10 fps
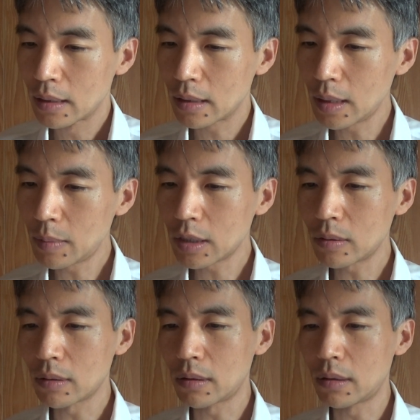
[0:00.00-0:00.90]
でまあ
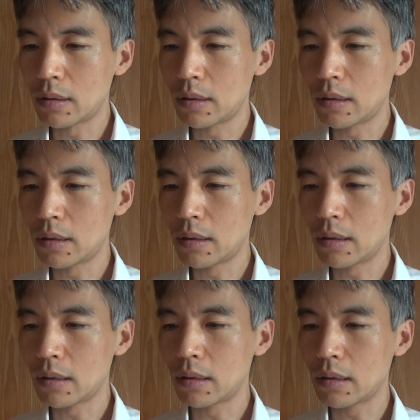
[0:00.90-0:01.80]
そ
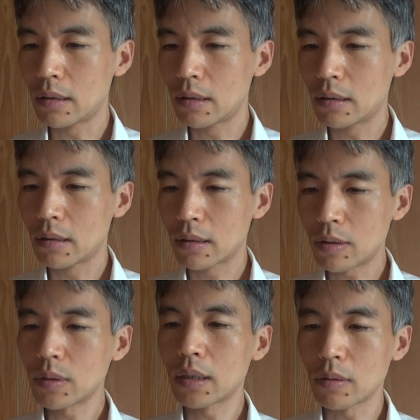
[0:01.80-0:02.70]
の
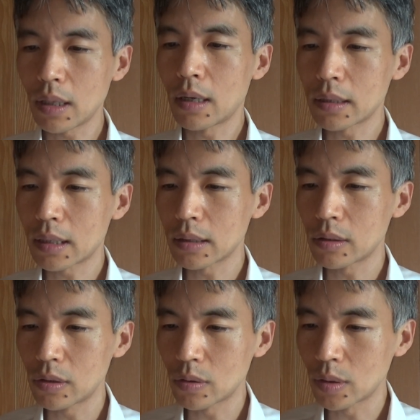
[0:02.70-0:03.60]
去年のね8
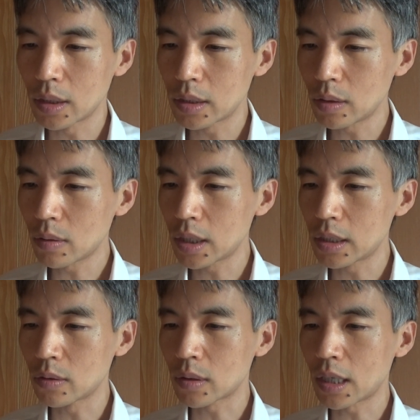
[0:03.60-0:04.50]
月15日の記
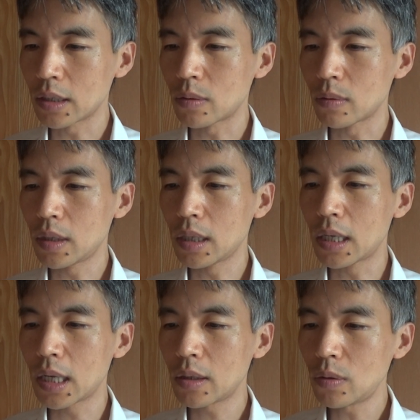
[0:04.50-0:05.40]
事のタイトルに「
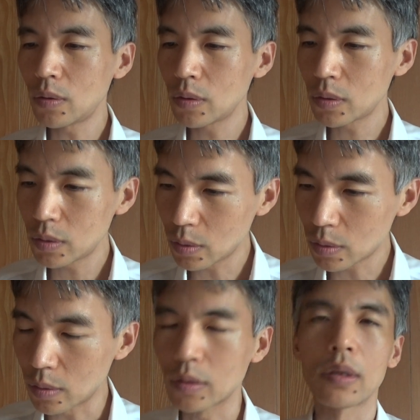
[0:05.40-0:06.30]
下道の
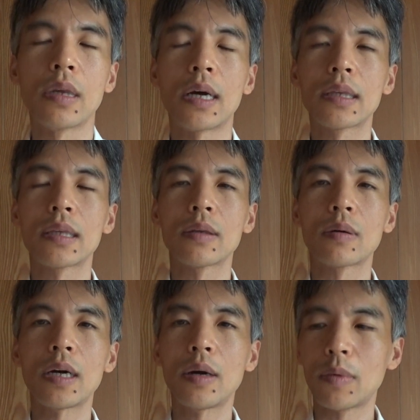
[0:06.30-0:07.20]
証拠」ってあった
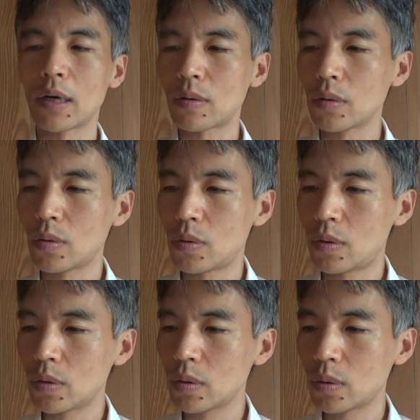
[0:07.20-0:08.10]
のが、まあ、この
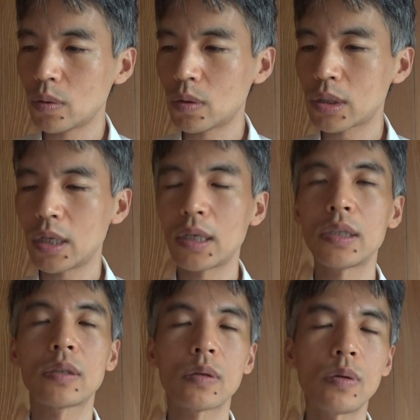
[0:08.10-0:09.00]
報道の性
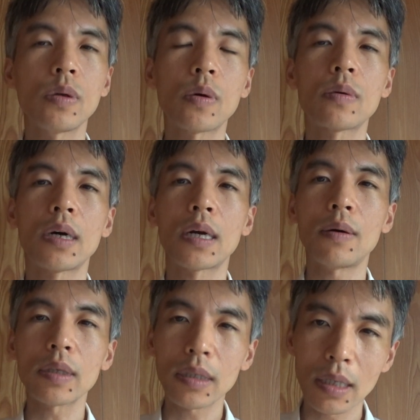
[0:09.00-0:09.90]
質をよく
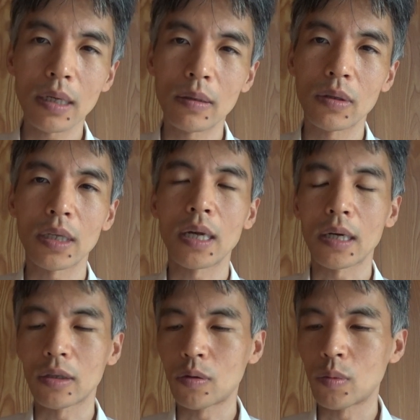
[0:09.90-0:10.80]
表しているんじゃない
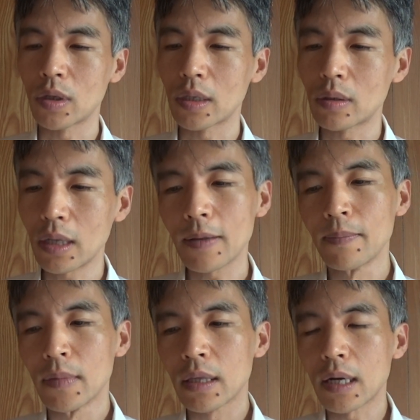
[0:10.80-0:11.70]
かと思うんですね。
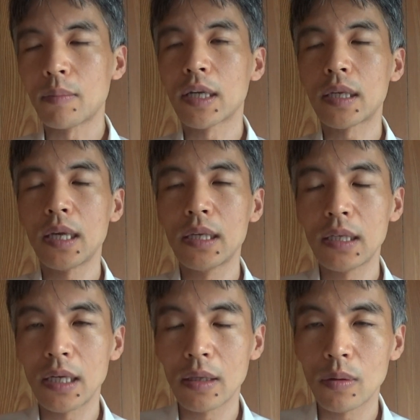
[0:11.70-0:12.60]
だからまあ
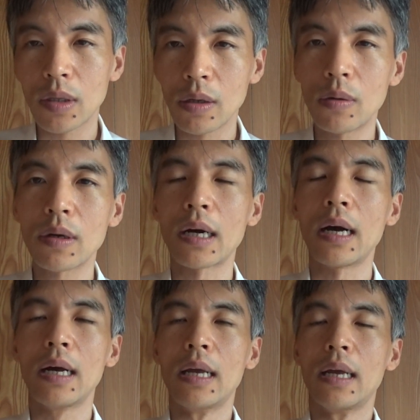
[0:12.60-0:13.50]
戦前の日本
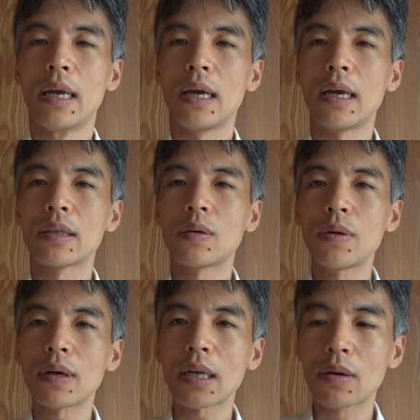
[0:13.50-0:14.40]
が、えー、と
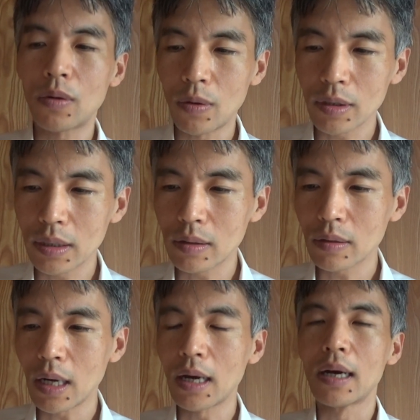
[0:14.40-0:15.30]
りわけ皇
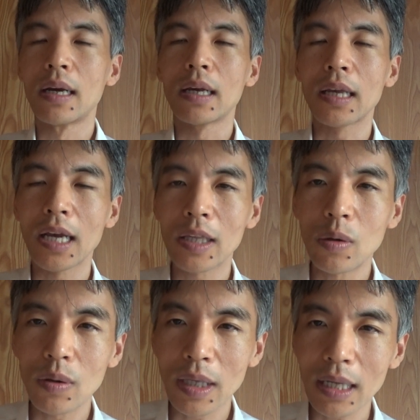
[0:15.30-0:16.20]
室が下
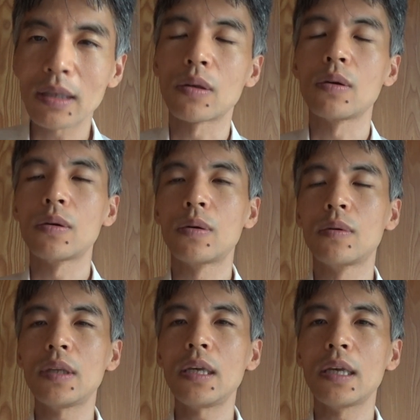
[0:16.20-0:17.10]
道だという
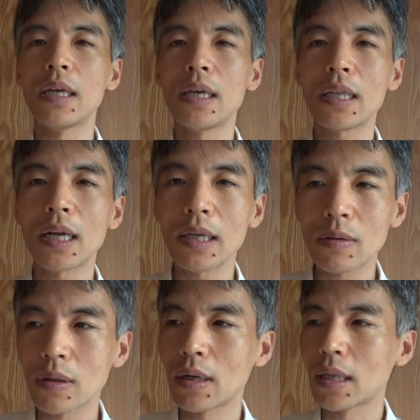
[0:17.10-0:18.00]
ふうに言いたい
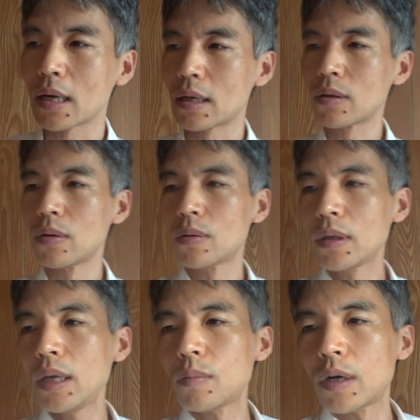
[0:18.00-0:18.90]
のではないかというふ
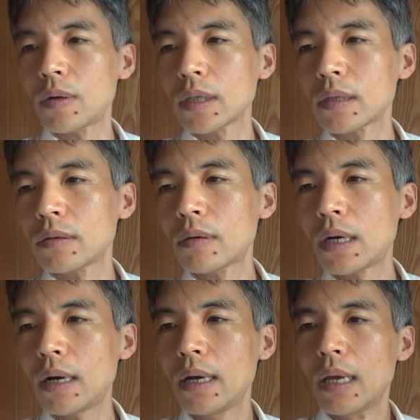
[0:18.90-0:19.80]
うに、まあ、私
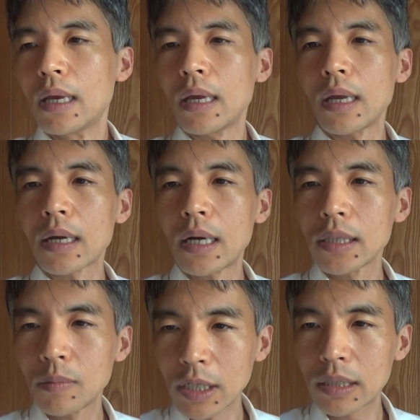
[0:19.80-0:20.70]
は、え
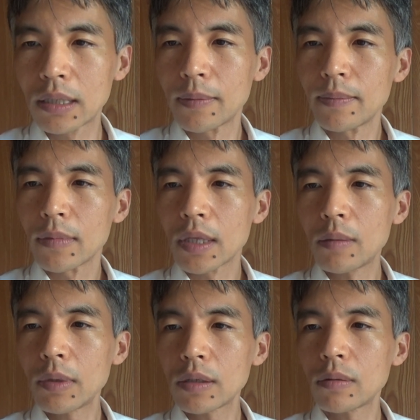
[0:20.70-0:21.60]
感じます。
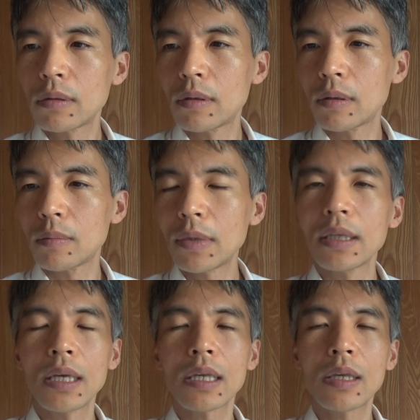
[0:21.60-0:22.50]
でまあその、まあ、
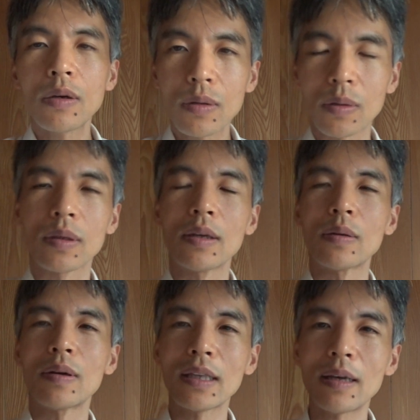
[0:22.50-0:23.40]
日教祖ってい
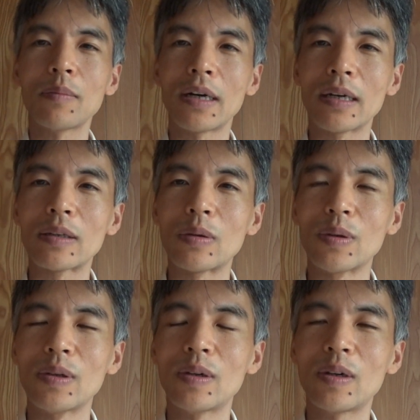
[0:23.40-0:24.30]
うのはね、まあ、そ
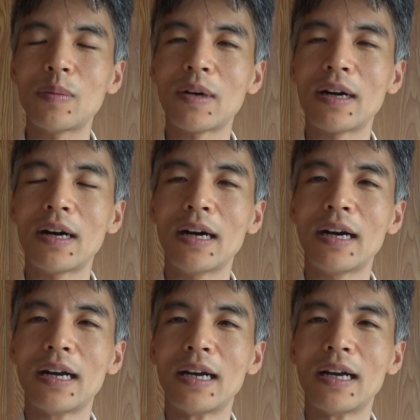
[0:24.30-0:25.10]
ういう、まあ、